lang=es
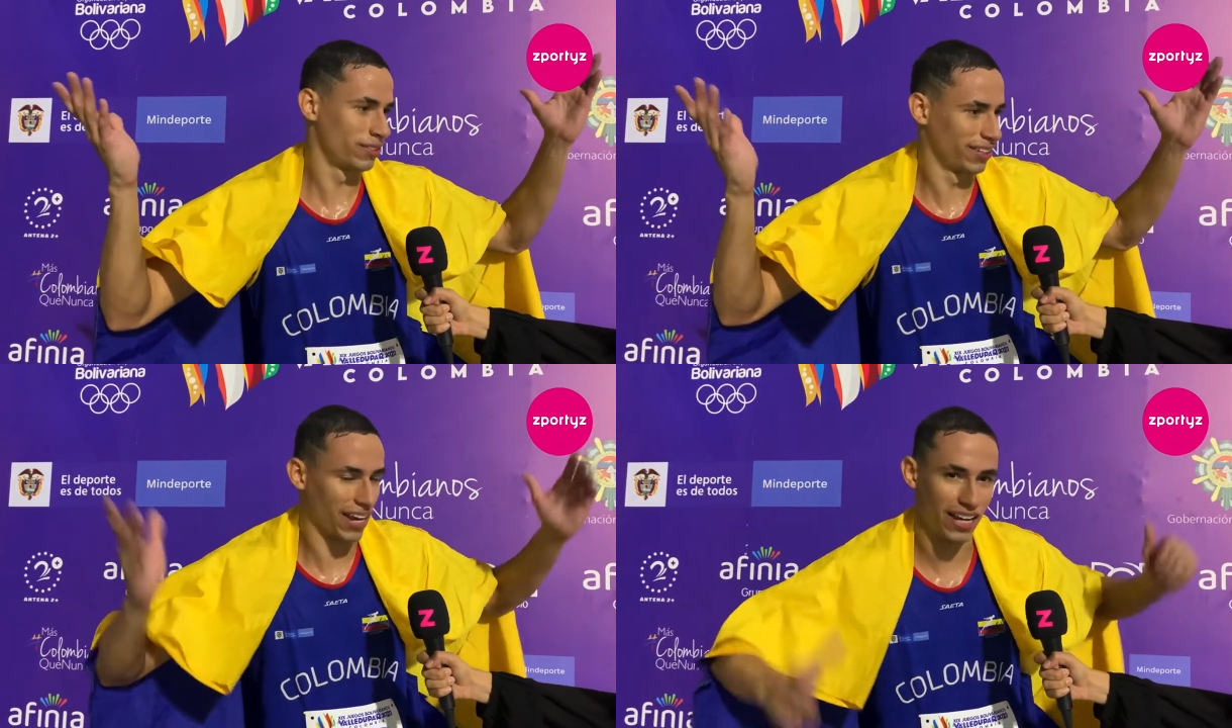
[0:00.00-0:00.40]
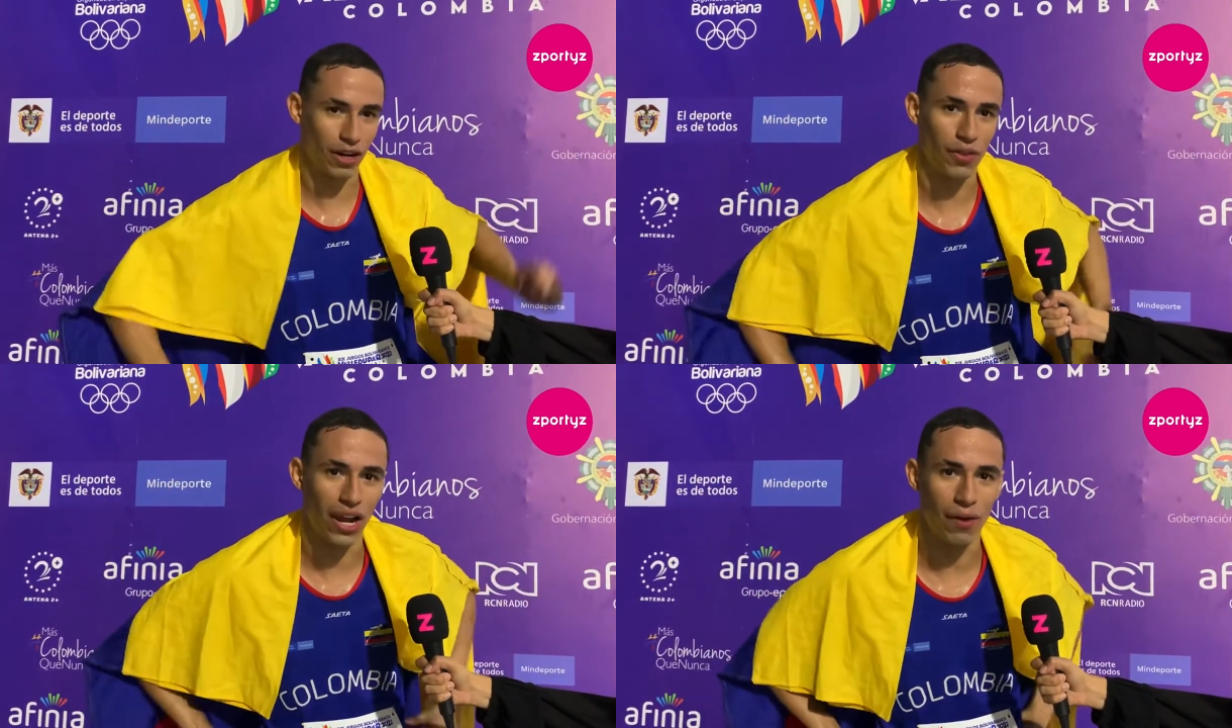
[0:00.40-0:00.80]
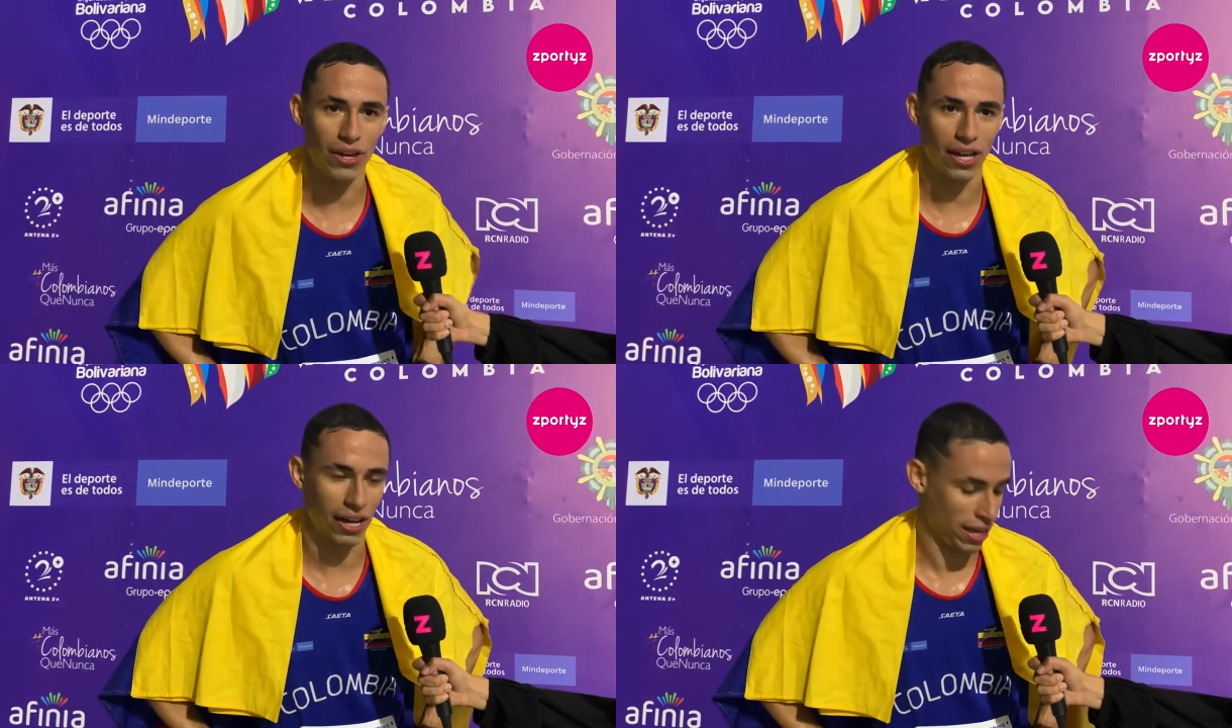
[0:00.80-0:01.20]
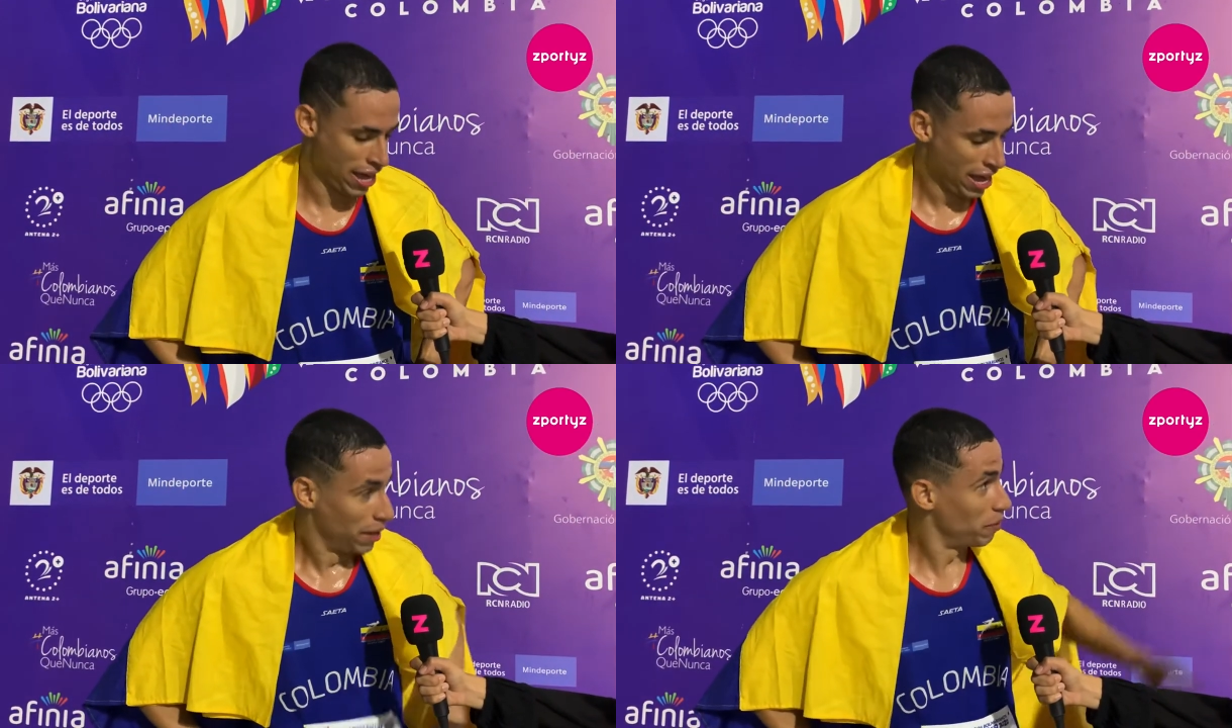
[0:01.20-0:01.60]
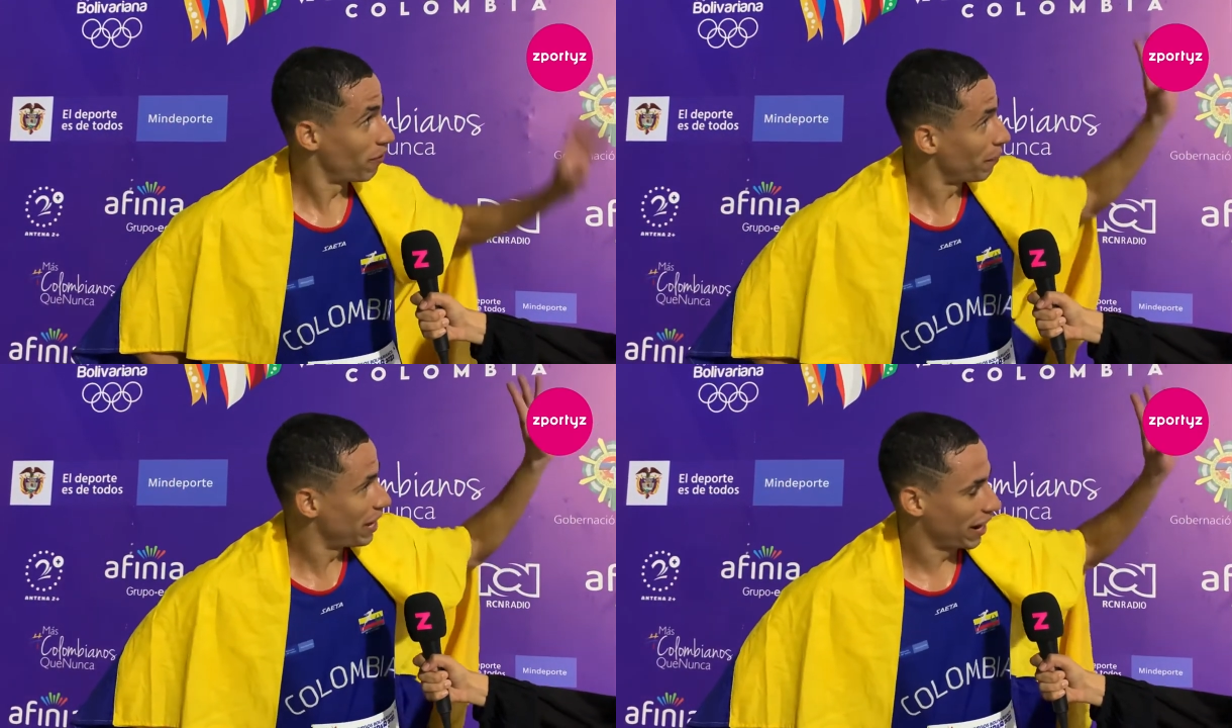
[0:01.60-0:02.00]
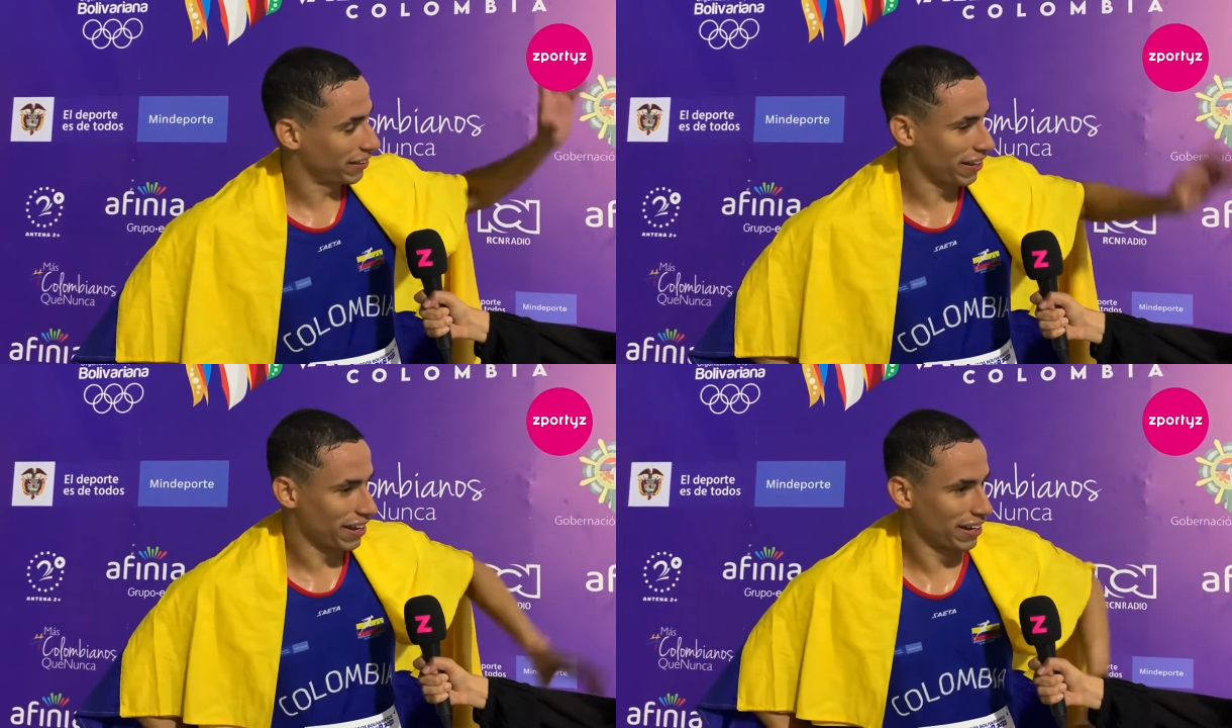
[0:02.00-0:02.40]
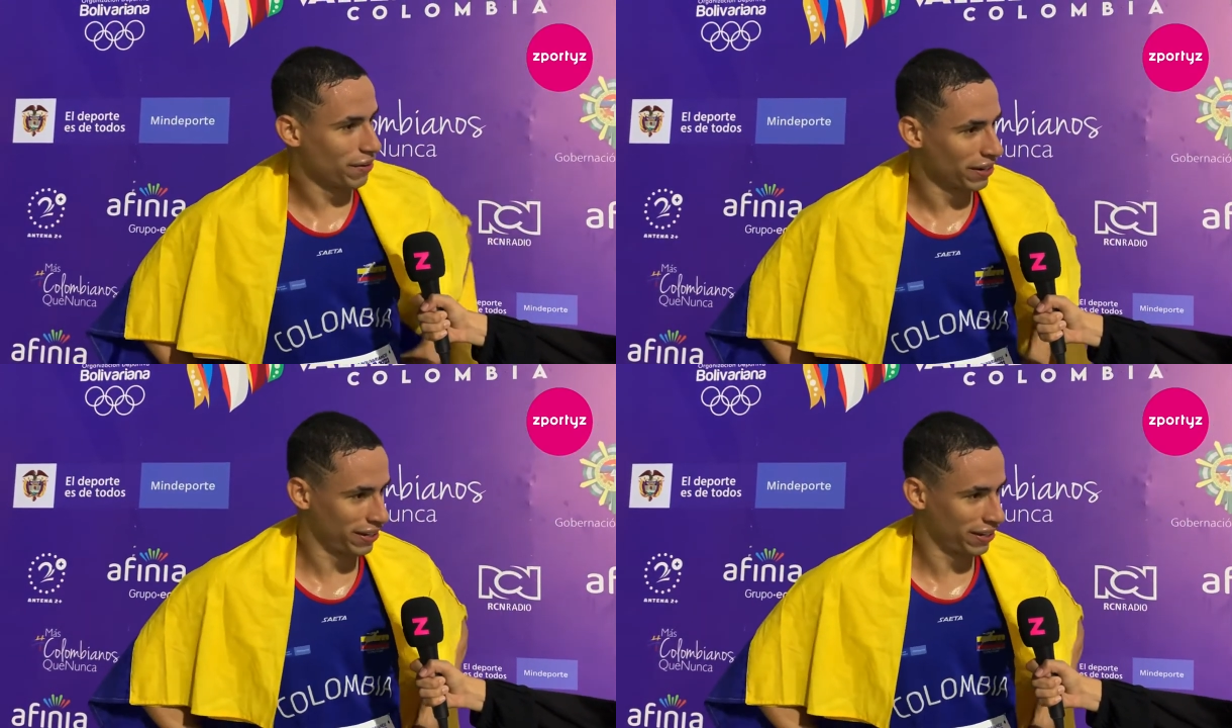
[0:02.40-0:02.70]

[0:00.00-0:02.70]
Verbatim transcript: que es el que nos da la vida, mi familia que está allá arriba,